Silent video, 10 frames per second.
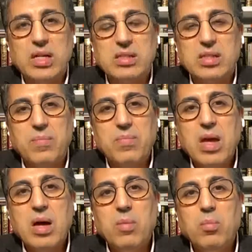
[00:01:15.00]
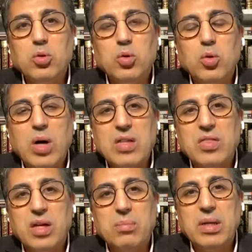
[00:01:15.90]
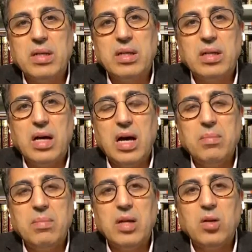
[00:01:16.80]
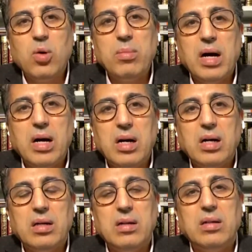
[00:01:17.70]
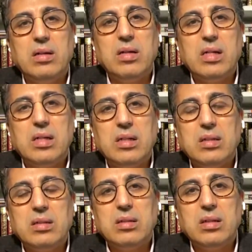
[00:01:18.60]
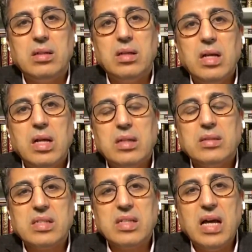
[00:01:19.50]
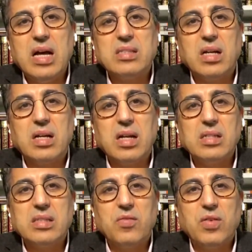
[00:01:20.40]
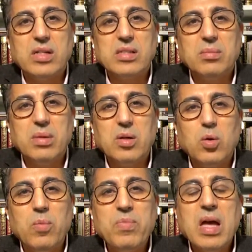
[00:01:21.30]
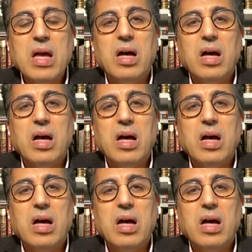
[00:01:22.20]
فرنسا منذ اكثر من عامين ومع آه، آه، تصريحات الرئيس الفرنسي ماكرون